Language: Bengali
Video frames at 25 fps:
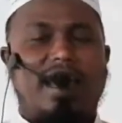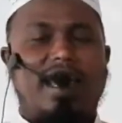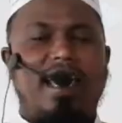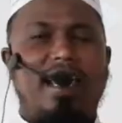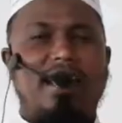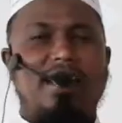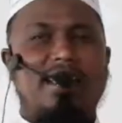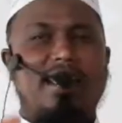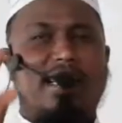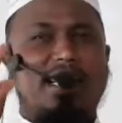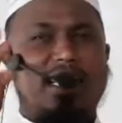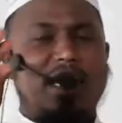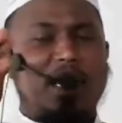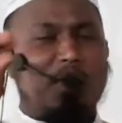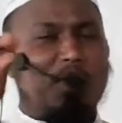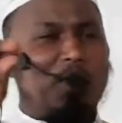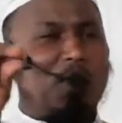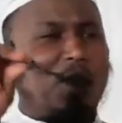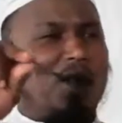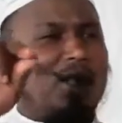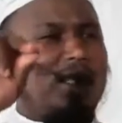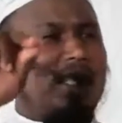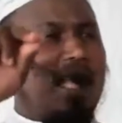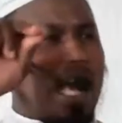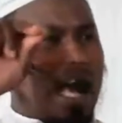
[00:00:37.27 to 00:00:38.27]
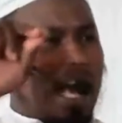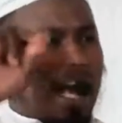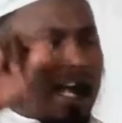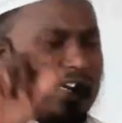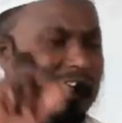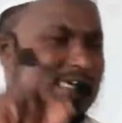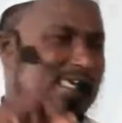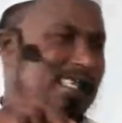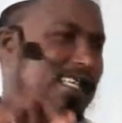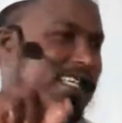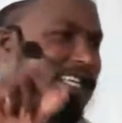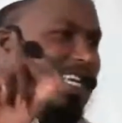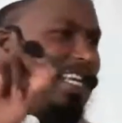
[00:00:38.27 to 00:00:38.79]
এই যে কৃপণতা
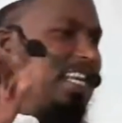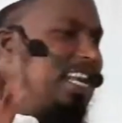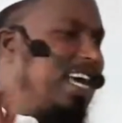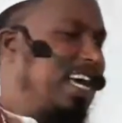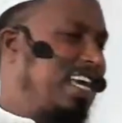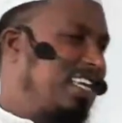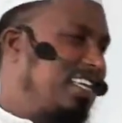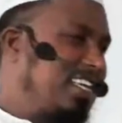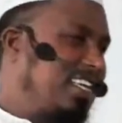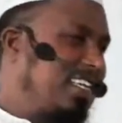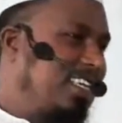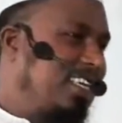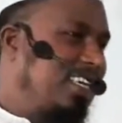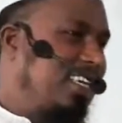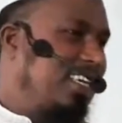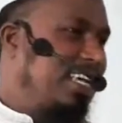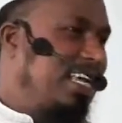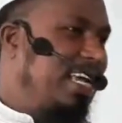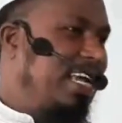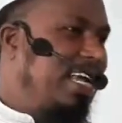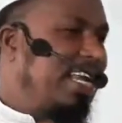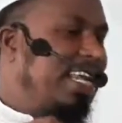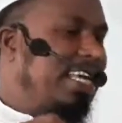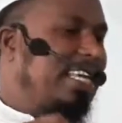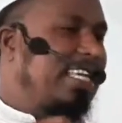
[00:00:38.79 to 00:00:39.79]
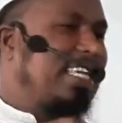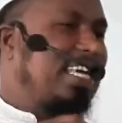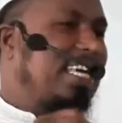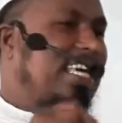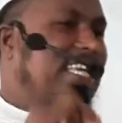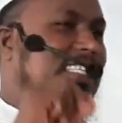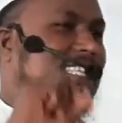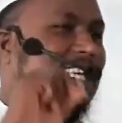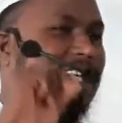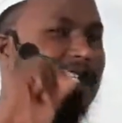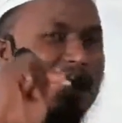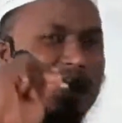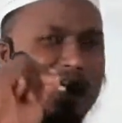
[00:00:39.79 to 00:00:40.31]
আছে কি নাই এটাকে
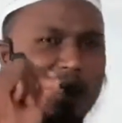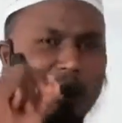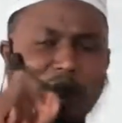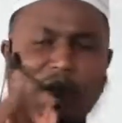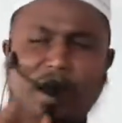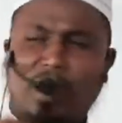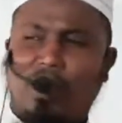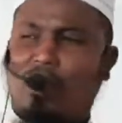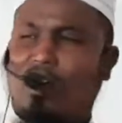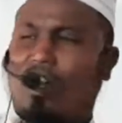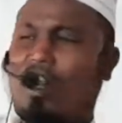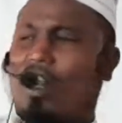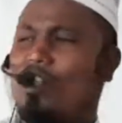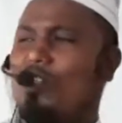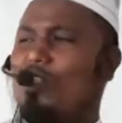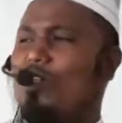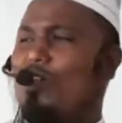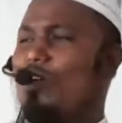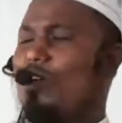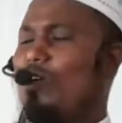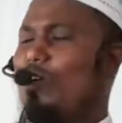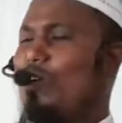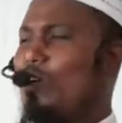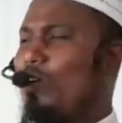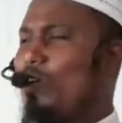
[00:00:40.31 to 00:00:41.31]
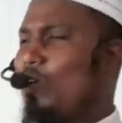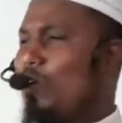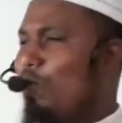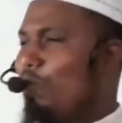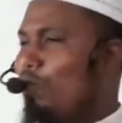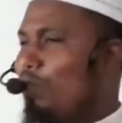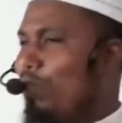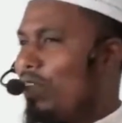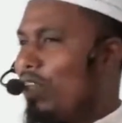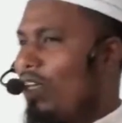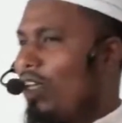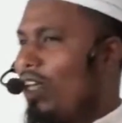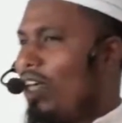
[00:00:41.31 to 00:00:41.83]
জাস্টিফাই করার জন্য
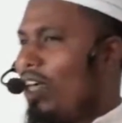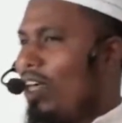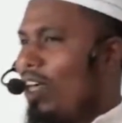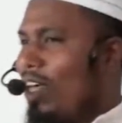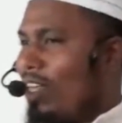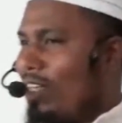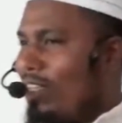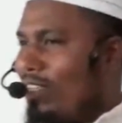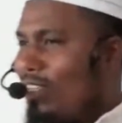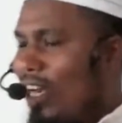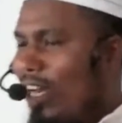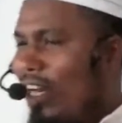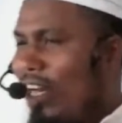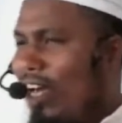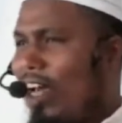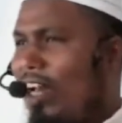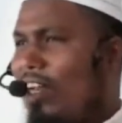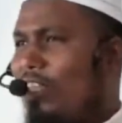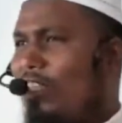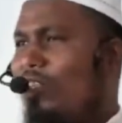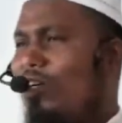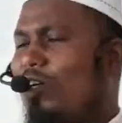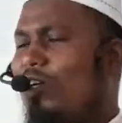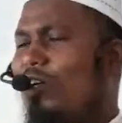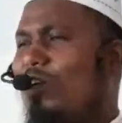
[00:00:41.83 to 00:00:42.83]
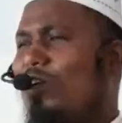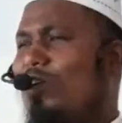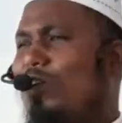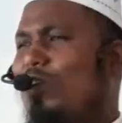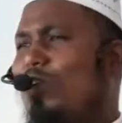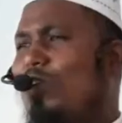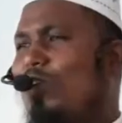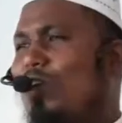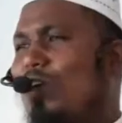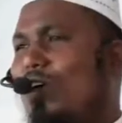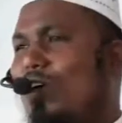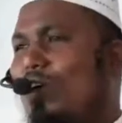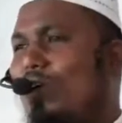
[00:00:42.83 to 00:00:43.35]
জানার জন্য
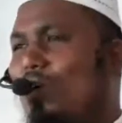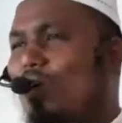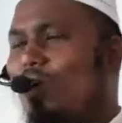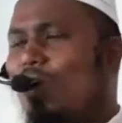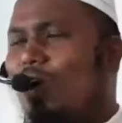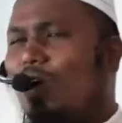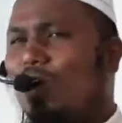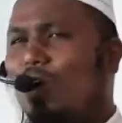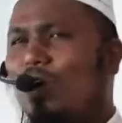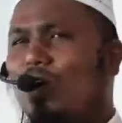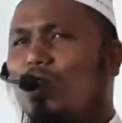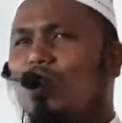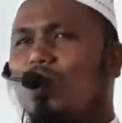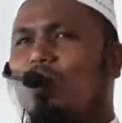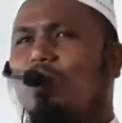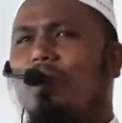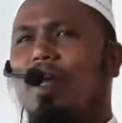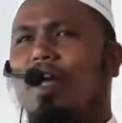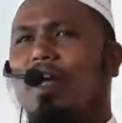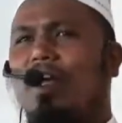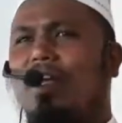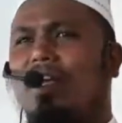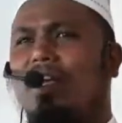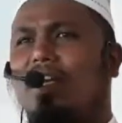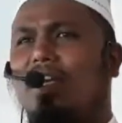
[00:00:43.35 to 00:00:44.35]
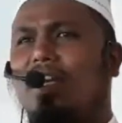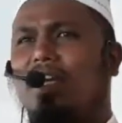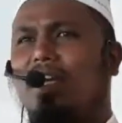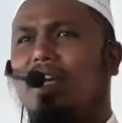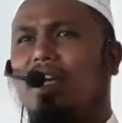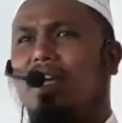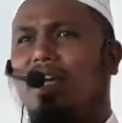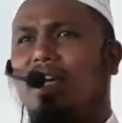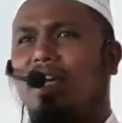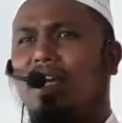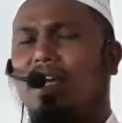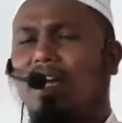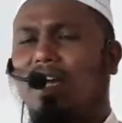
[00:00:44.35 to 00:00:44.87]
অন্যতম একটি
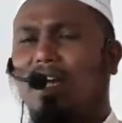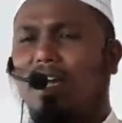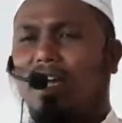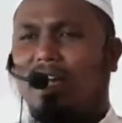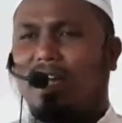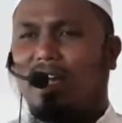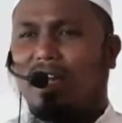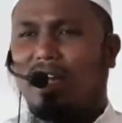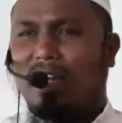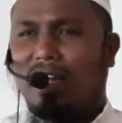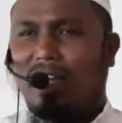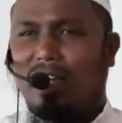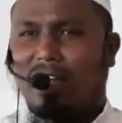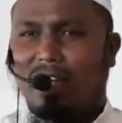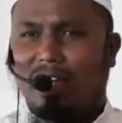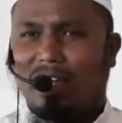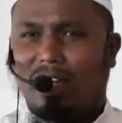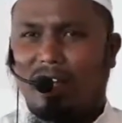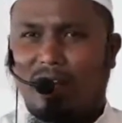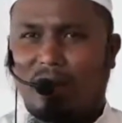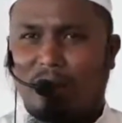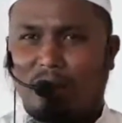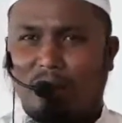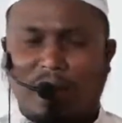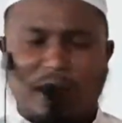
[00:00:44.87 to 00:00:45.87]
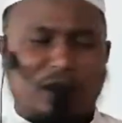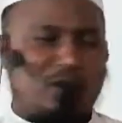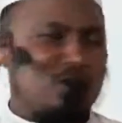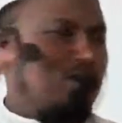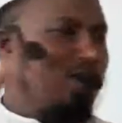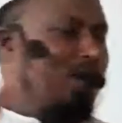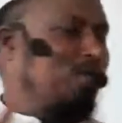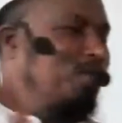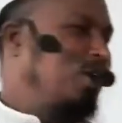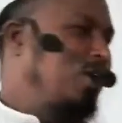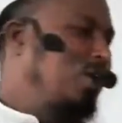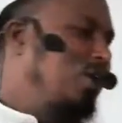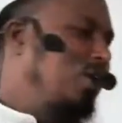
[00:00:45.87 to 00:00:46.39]

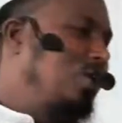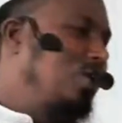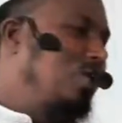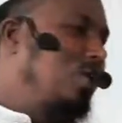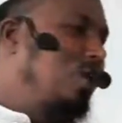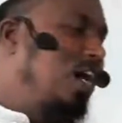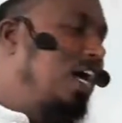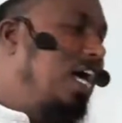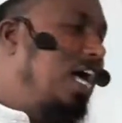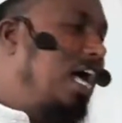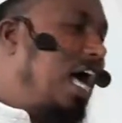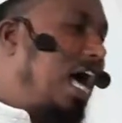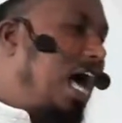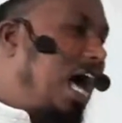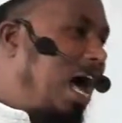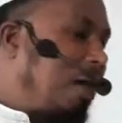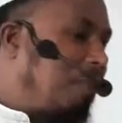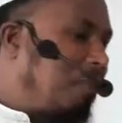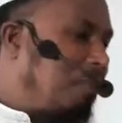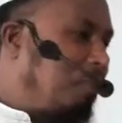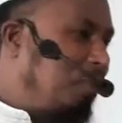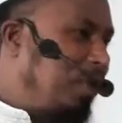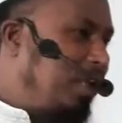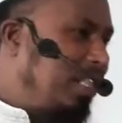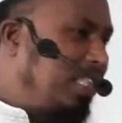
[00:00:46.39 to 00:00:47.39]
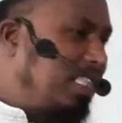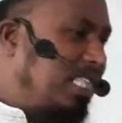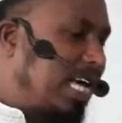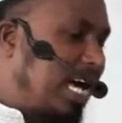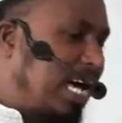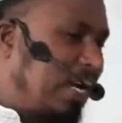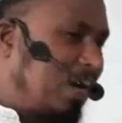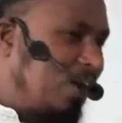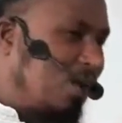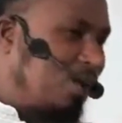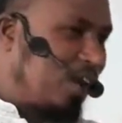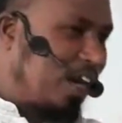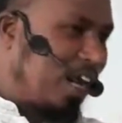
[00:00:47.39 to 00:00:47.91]
মাধ্যম হলো আপনি
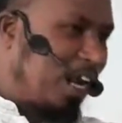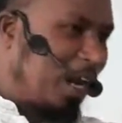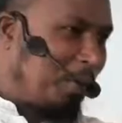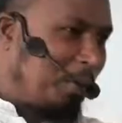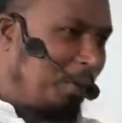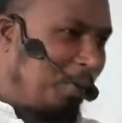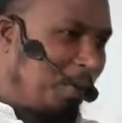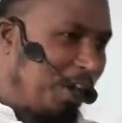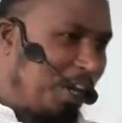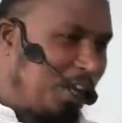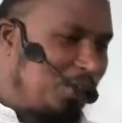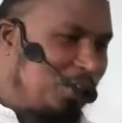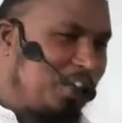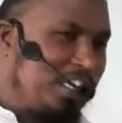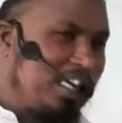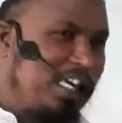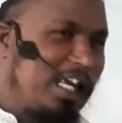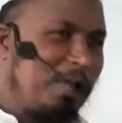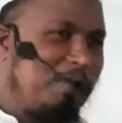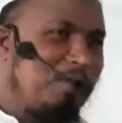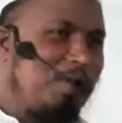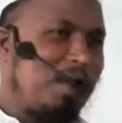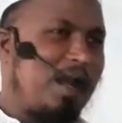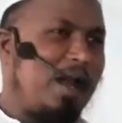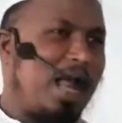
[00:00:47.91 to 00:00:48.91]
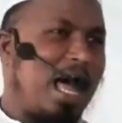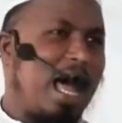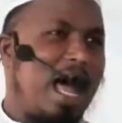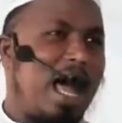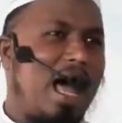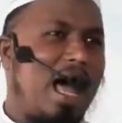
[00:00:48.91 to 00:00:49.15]
দান করার পরে যদি আপনার